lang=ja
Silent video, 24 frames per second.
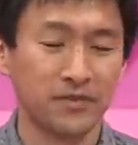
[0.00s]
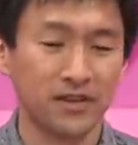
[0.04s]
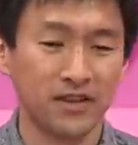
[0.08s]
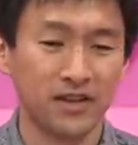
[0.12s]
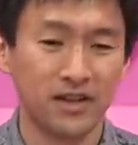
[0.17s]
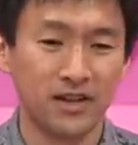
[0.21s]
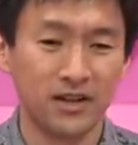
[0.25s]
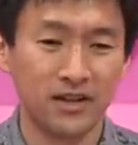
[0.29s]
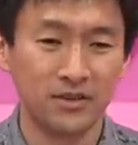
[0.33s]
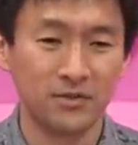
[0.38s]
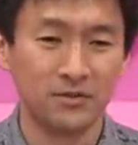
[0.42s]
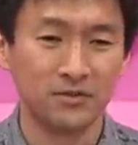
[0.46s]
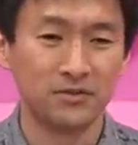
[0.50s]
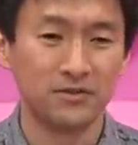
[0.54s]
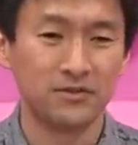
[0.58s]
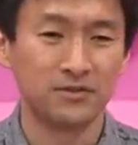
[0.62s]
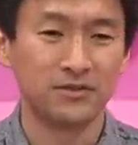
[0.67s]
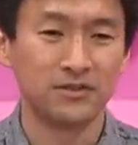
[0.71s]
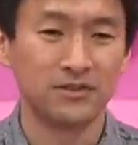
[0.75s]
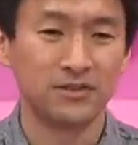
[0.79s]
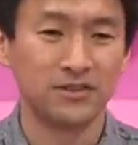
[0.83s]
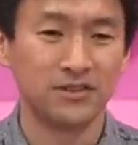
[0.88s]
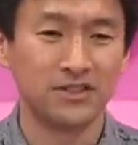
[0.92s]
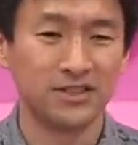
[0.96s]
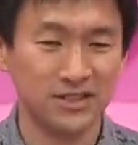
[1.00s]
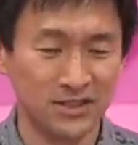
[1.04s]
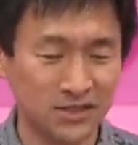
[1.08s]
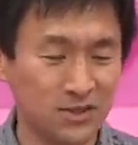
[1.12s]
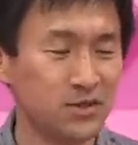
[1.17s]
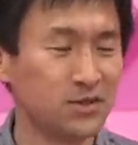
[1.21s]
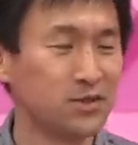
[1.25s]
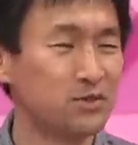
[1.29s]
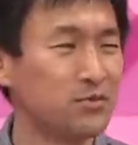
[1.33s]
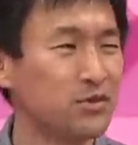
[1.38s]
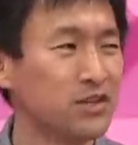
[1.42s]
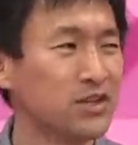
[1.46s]
うん、あの非
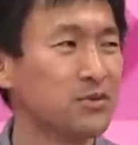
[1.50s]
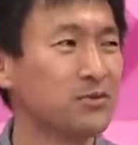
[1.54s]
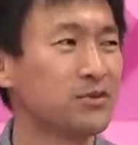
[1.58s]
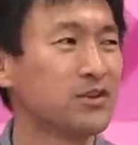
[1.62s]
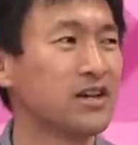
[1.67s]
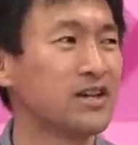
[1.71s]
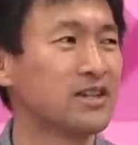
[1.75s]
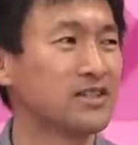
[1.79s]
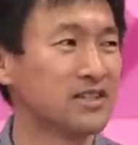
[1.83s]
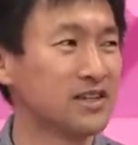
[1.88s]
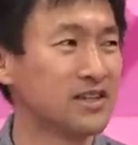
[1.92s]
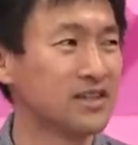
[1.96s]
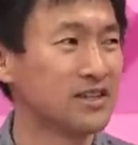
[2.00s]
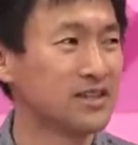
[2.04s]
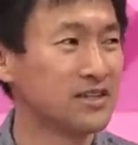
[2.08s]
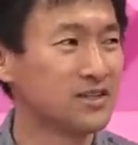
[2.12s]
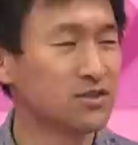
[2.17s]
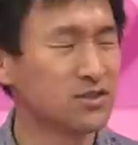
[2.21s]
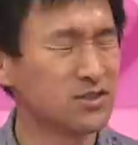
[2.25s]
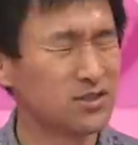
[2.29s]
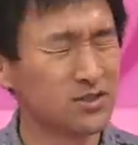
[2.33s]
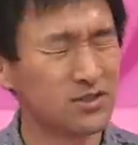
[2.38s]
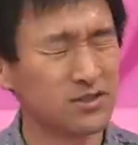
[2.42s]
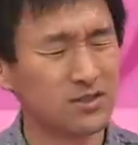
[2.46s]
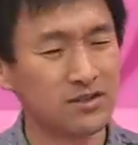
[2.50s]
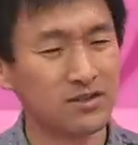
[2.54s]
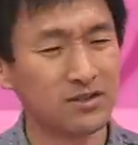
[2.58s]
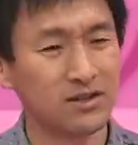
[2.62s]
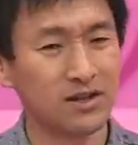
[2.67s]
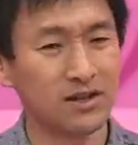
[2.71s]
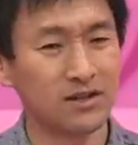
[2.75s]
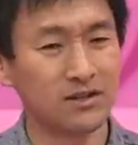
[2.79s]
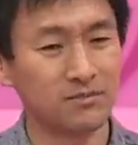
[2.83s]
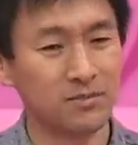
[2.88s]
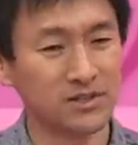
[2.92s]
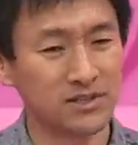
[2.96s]
常に思い出深いですね、うん、一応その
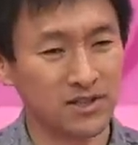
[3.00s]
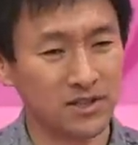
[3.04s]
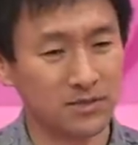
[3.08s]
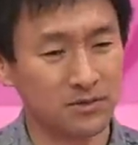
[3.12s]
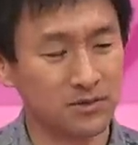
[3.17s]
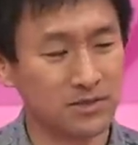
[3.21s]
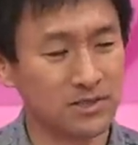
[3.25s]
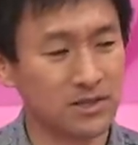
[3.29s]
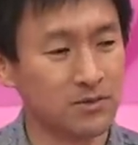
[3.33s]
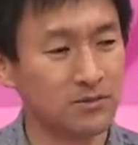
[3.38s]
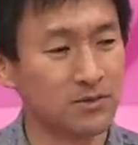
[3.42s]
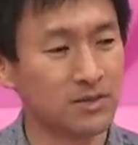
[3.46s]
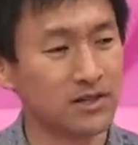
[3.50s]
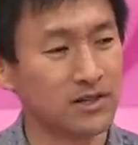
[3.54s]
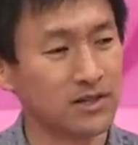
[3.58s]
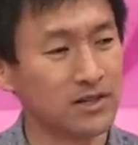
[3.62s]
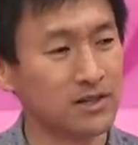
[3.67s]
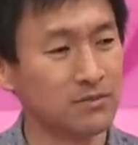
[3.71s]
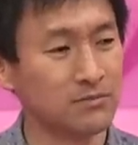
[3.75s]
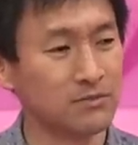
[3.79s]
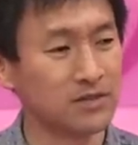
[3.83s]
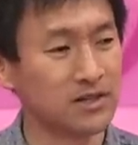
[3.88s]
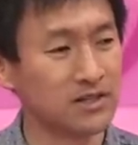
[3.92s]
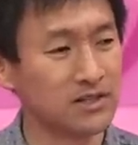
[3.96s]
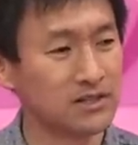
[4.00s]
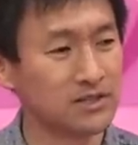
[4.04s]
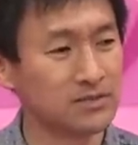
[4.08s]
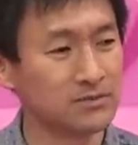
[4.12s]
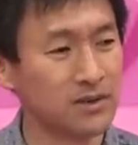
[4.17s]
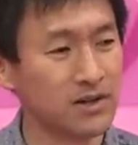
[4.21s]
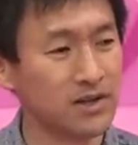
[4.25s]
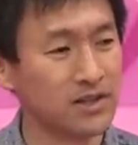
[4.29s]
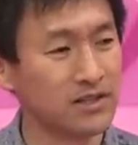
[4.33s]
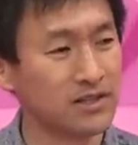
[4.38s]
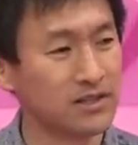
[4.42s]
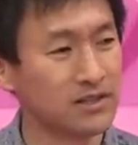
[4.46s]
あの雅子様が昔住
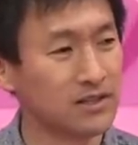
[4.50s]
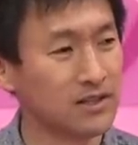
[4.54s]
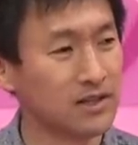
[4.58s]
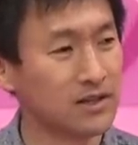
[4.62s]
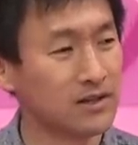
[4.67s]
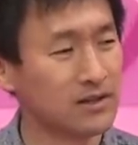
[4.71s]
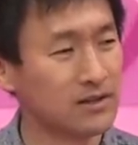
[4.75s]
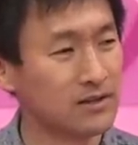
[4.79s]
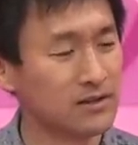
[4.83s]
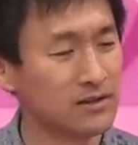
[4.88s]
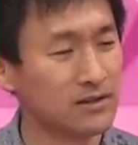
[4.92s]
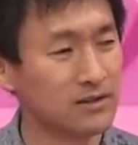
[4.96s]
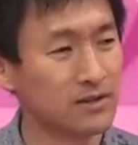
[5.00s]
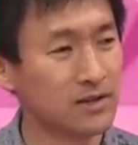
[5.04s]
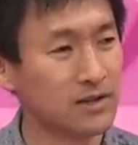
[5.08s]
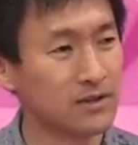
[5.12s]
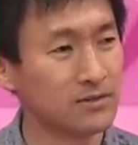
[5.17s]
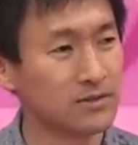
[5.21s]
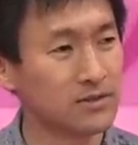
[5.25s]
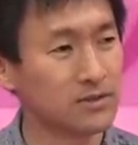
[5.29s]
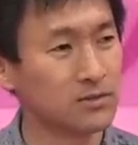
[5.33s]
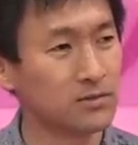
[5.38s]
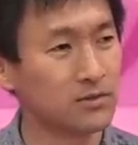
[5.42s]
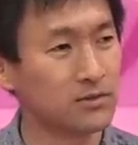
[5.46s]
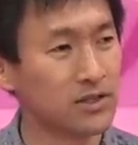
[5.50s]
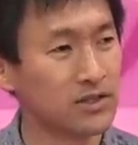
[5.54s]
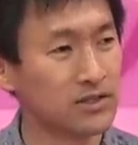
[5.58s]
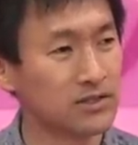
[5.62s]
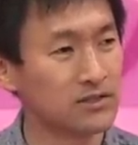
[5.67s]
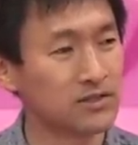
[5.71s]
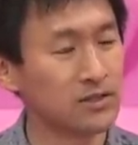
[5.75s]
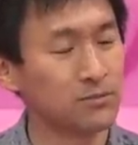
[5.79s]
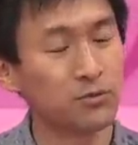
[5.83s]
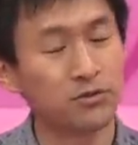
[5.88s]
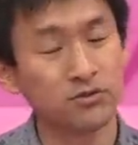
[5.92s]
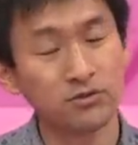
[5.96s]
まれてたハウスと同じ
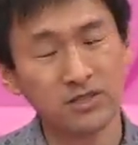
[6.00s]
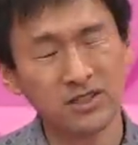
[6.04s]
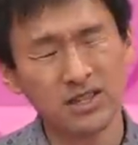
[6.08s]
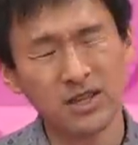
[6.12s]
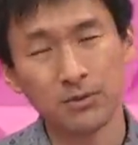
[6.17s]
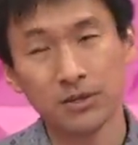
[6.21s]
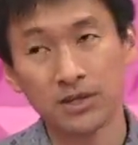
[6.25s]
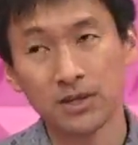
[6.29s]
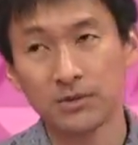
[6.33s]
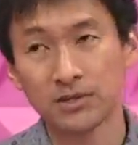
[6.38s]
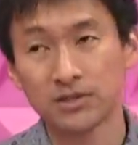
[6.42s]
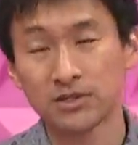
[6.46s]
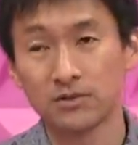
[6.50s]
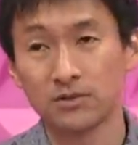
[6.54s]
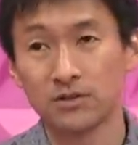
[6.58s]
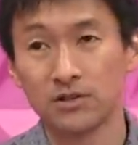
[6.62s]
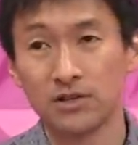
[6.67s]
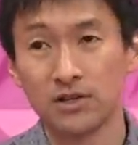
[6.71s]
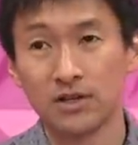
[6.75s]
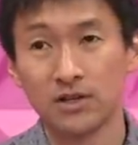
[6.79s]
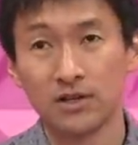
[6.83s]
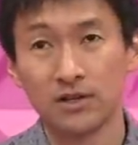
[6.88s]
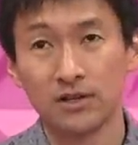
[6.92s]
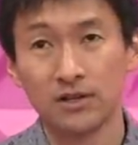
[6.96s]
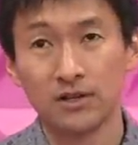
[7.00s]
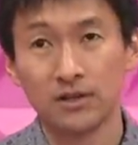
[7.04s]
で僕たまたまその